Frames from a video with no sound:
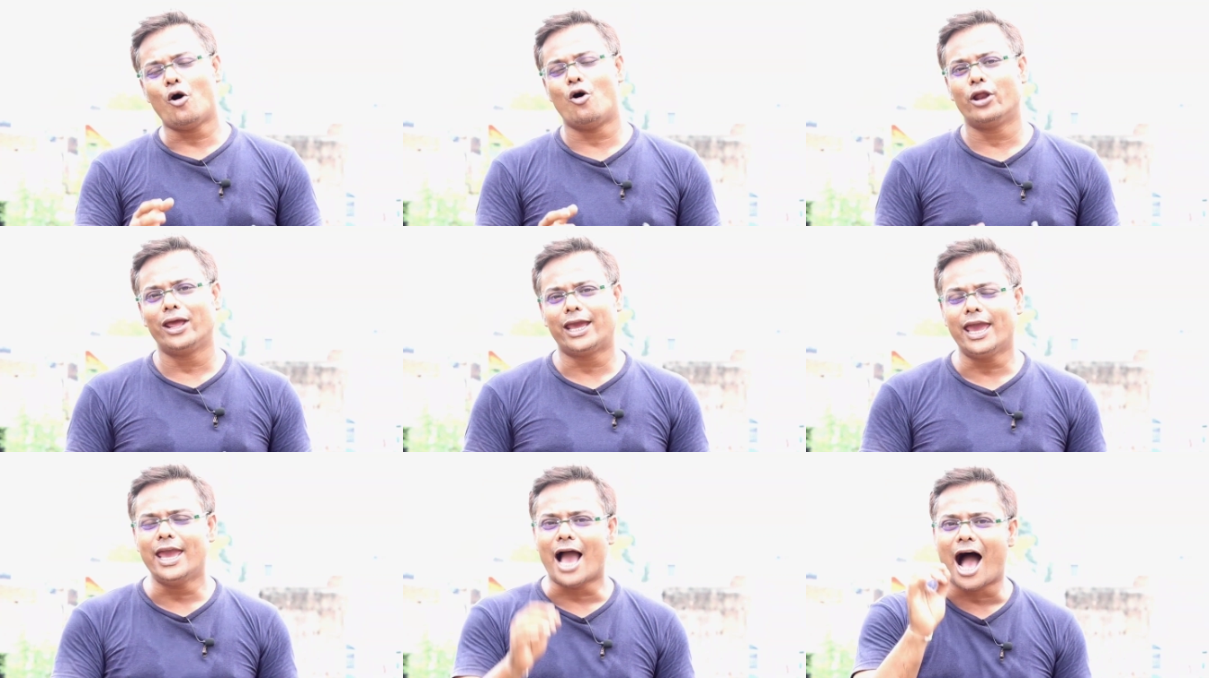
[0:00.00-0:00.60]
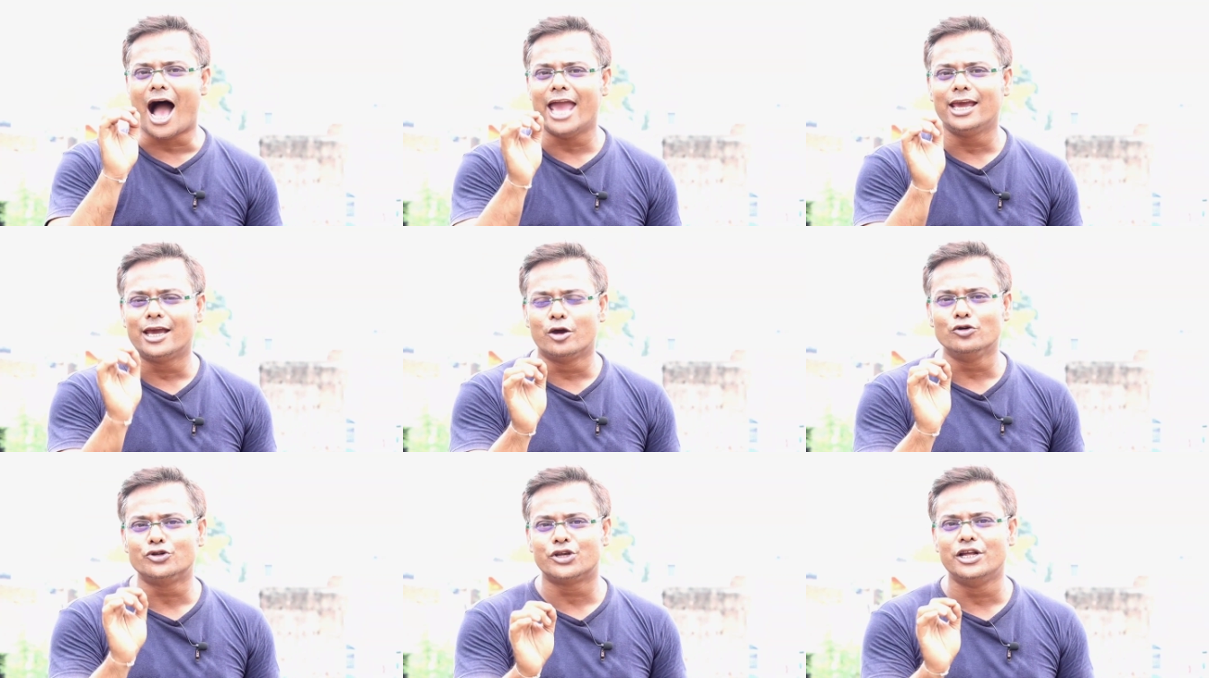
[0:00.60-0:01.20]
মধ্যে অনেকেই
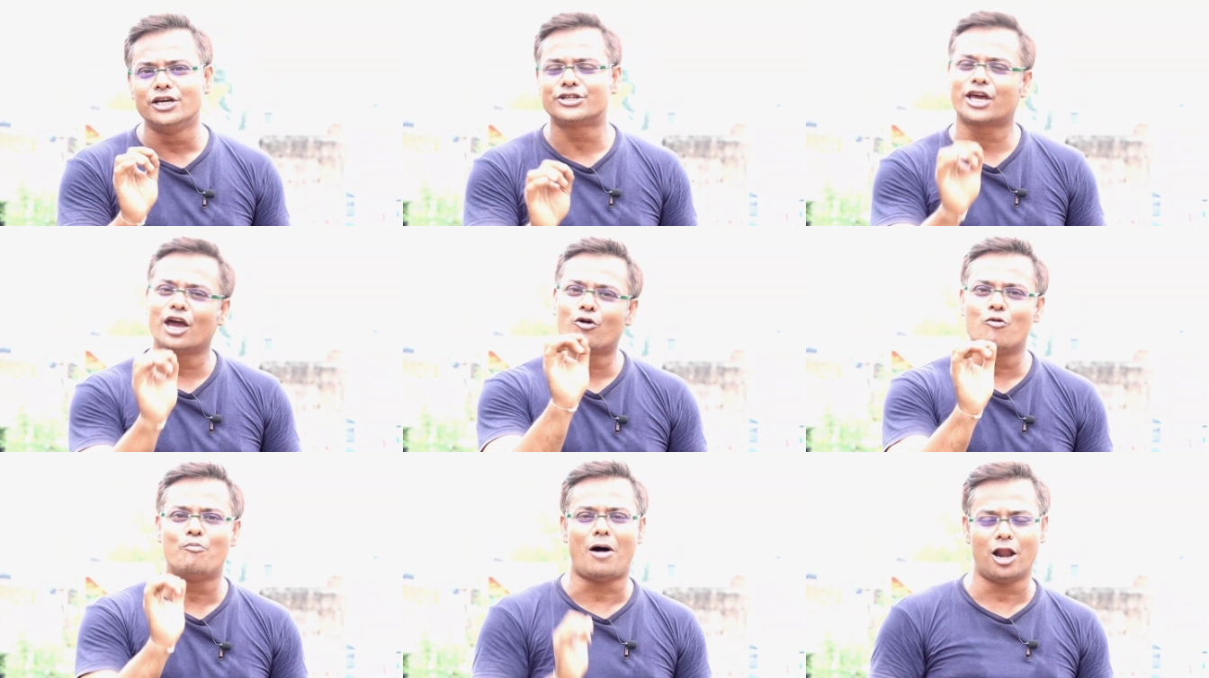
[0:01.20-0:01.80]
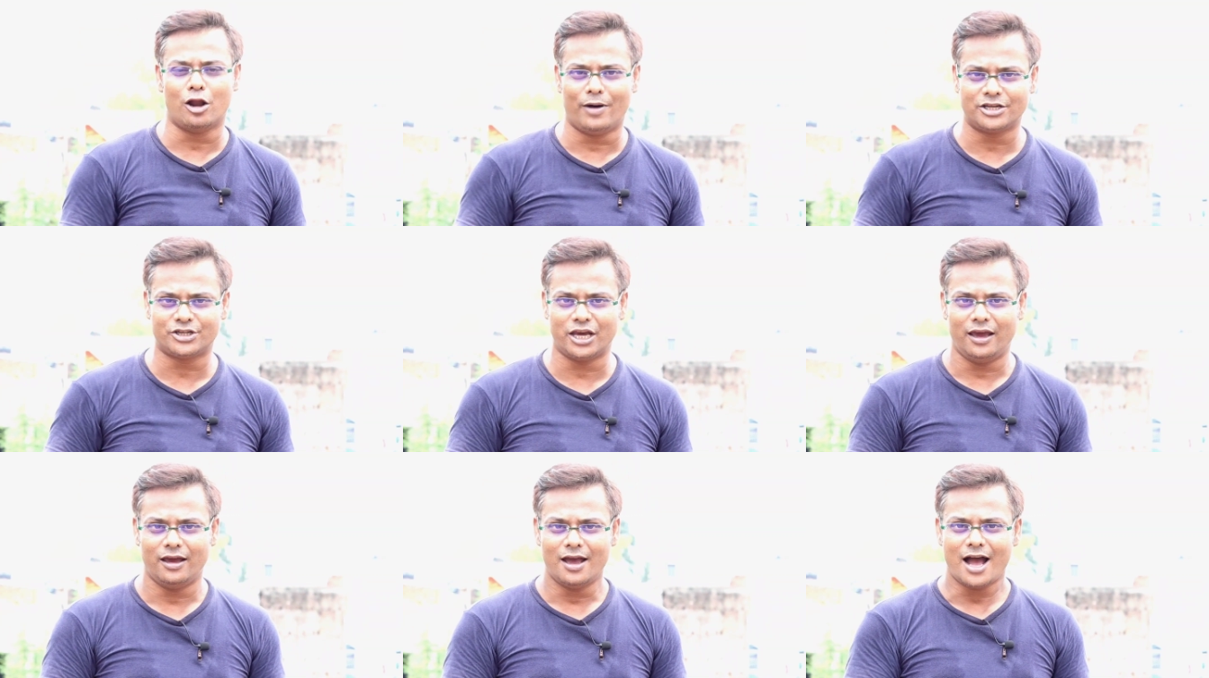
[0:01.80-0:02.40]
আইকিউ সিরিজকে খুব
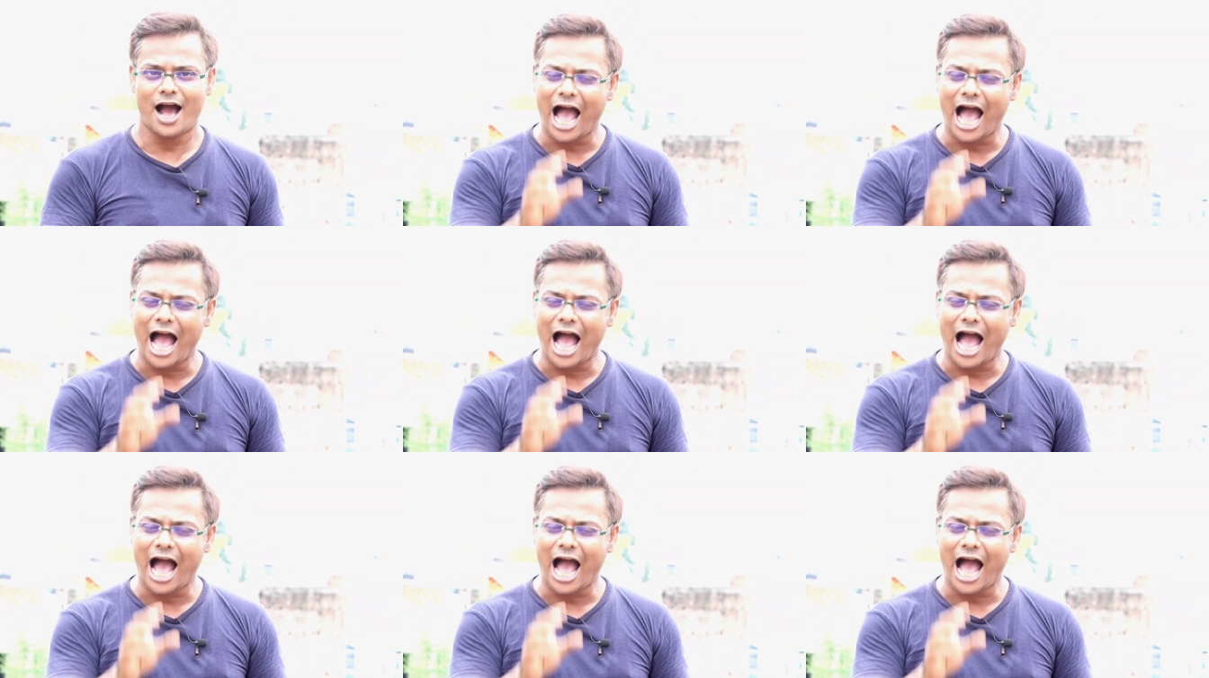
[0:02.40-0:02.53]
ভালোবাসি